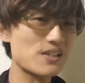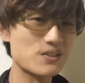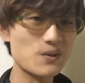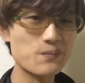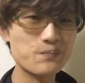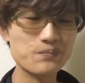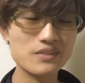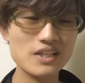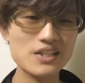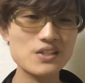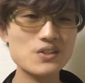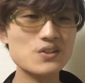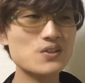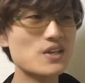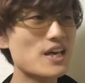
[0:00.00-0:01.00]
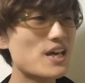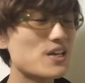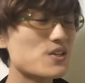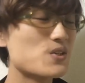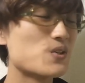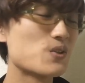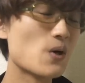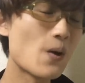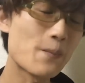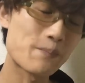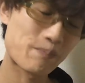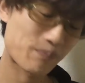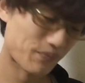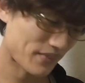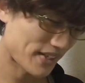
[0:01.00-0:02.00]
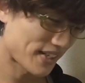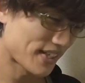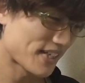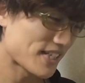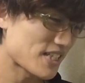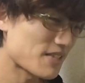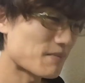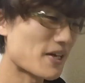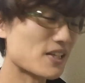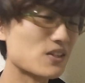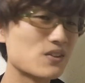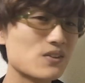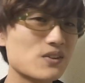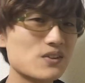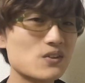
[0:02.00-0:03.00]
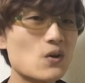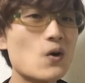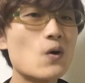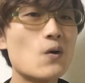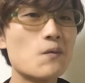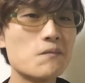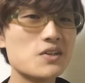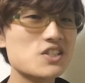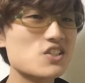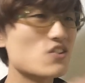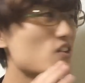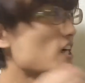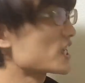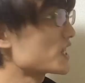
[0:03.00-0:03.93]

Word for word: けど、au のスマートフォンをお持ちの